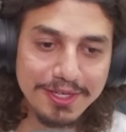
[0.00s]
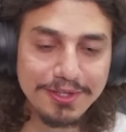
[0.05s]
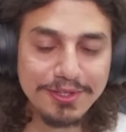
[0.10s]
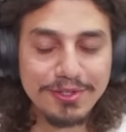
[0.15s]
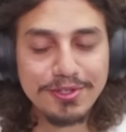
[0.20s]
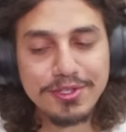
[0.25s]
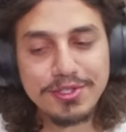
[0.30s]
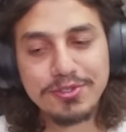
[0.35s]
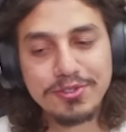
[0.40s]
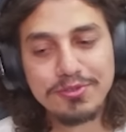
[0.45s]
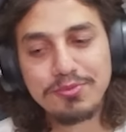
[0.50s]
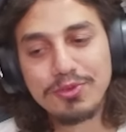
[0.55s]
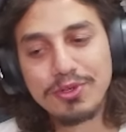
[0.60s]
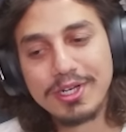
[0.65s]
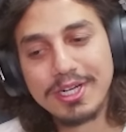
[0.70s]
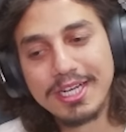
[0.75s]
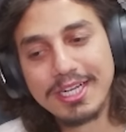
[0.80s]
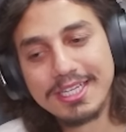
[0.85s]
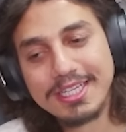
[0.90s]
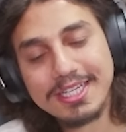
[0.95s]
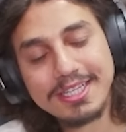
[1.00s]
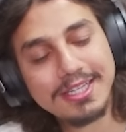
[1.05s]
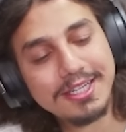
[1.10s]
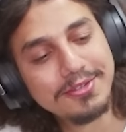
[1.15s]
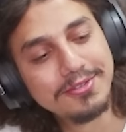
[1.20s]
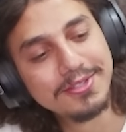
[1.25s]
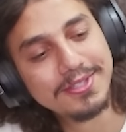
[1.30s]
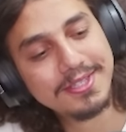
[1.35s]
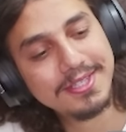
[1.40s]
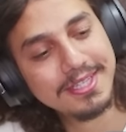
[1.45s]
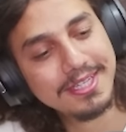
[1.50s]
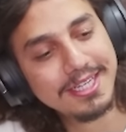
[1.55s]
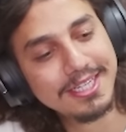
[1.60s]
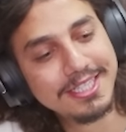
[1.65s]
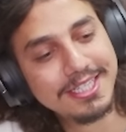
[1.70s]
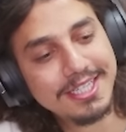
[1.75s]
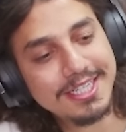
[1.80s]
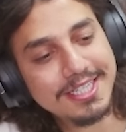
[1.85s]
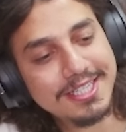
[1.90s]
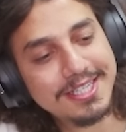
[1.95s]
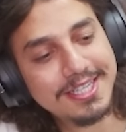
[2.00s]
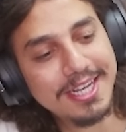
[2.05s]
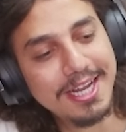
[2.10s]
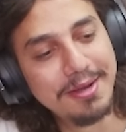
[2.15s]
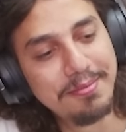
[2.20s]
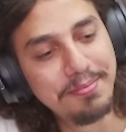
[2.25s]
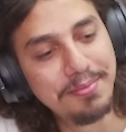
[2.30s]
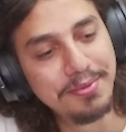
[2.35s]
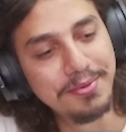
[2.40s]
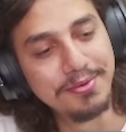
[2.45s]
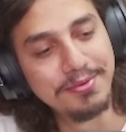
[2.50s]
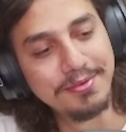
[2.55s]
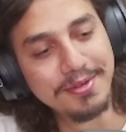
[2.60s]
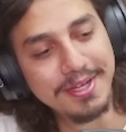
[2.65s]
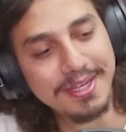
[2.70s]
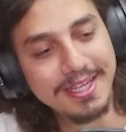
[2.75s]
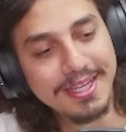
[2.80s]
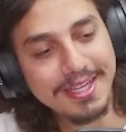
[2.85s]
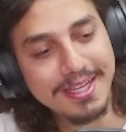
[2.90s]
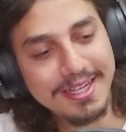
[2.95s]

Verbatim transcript: Deus, o Muka ainda tem um Singed desse na pool, velho.